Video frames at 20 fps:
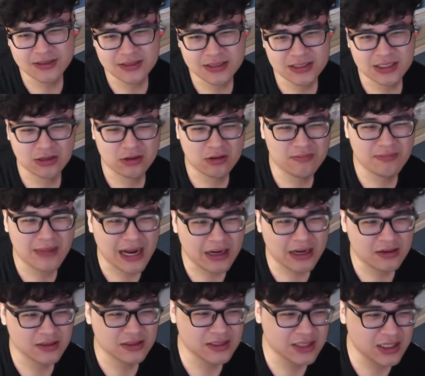cái combat
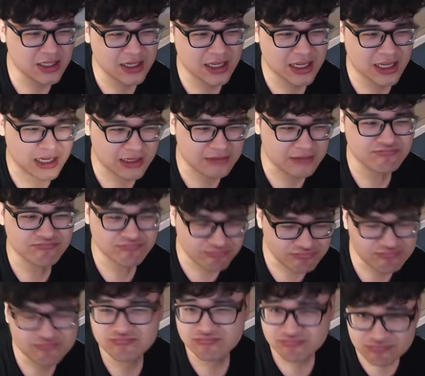nó rất là
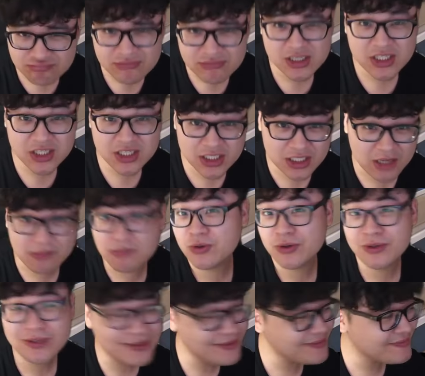smooth
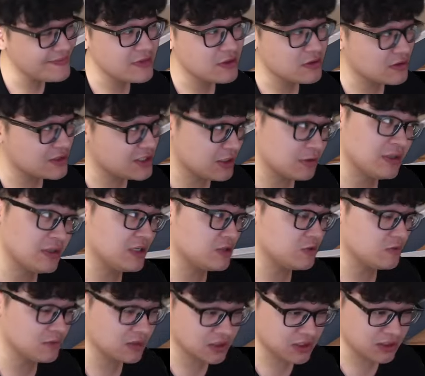tôi chỉ có thể
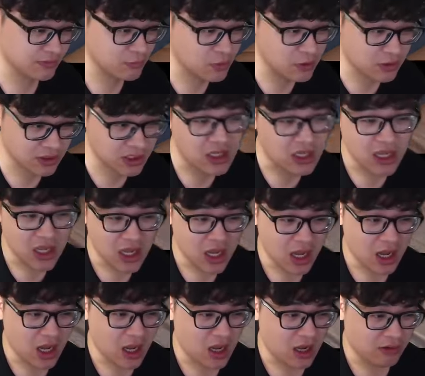dùng từ smooth thôi
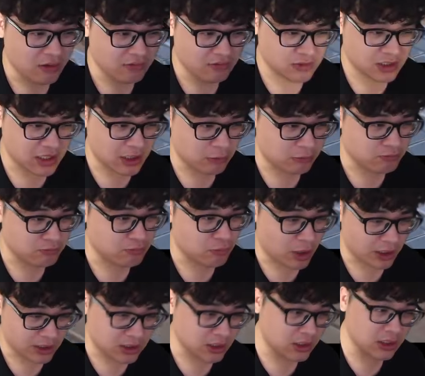kiểu
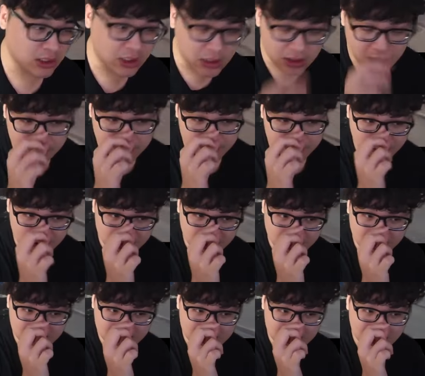mọi thứ mọi thứ
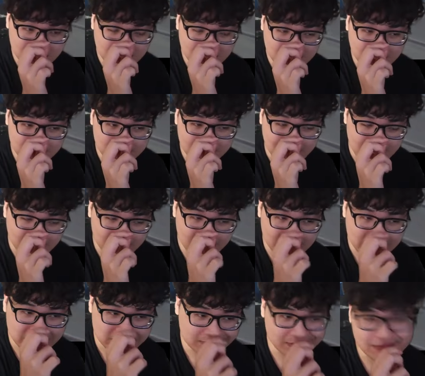nó rất là cân bằng ấy
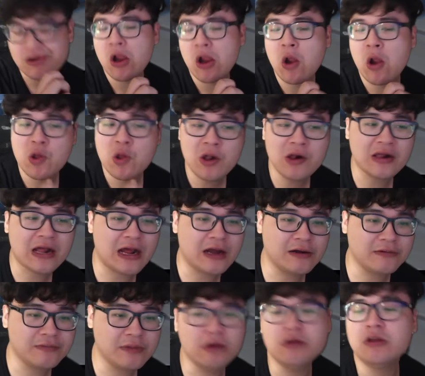tức là
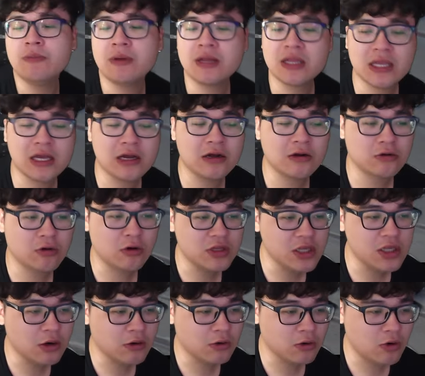nếu như bên kia có
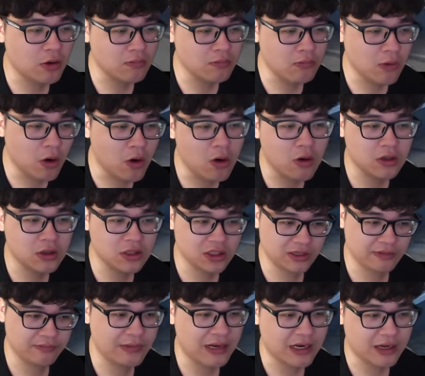nhiều combo
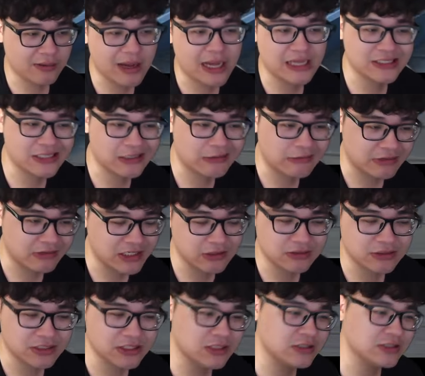thì các bạn sẽ có nhiều
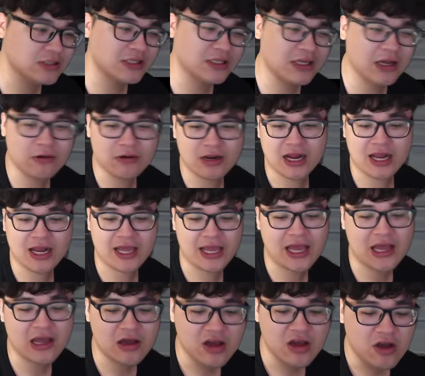skill để
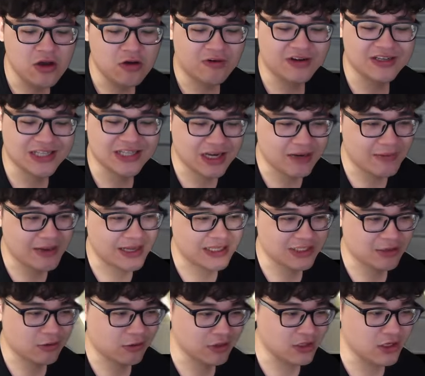lé ngoài ra các bạn sẽ
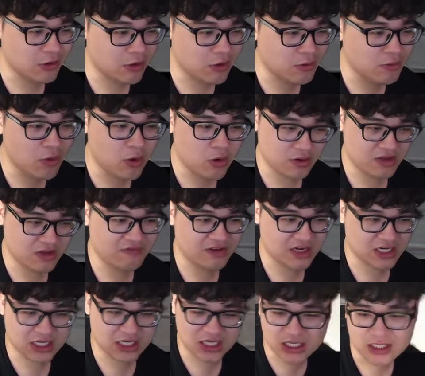có nhiều combo của nhân vật
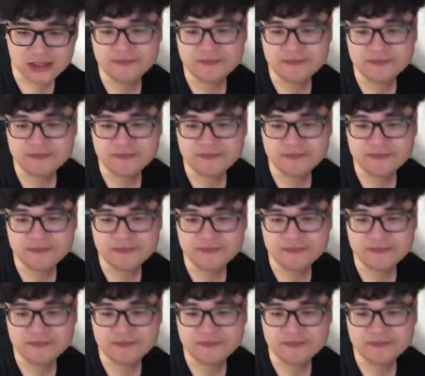hơn